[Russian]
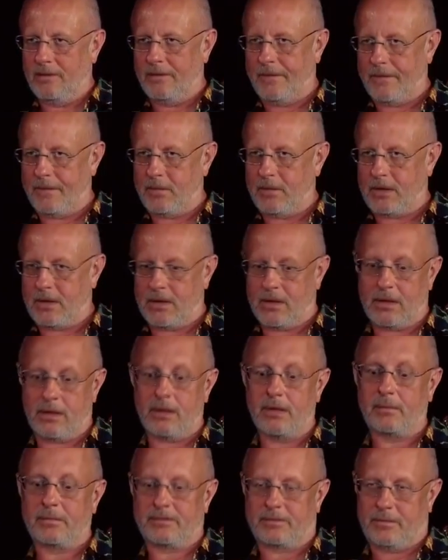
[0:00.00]
Номера,
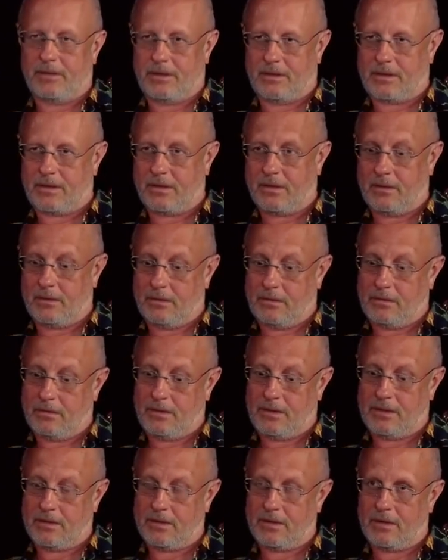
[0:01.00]
да, посмотрел,
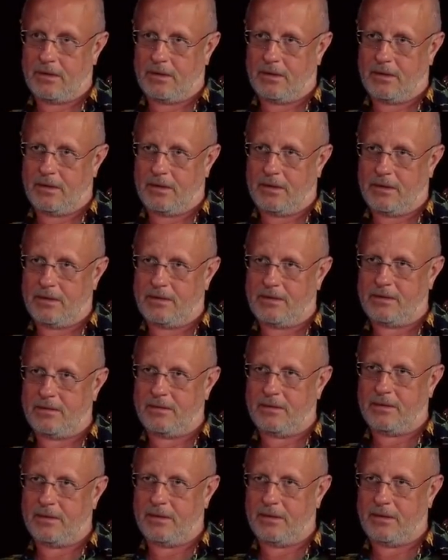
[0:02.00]
достал, да,
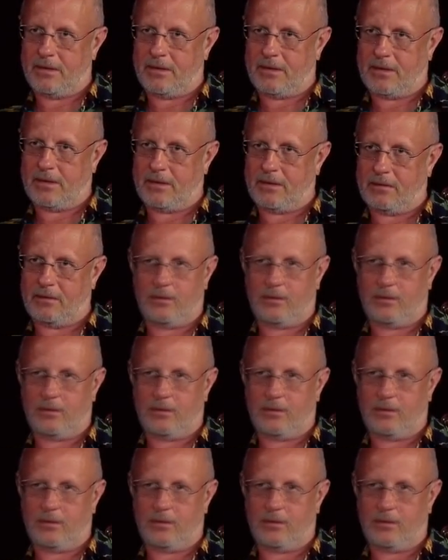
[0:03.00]
действительно так.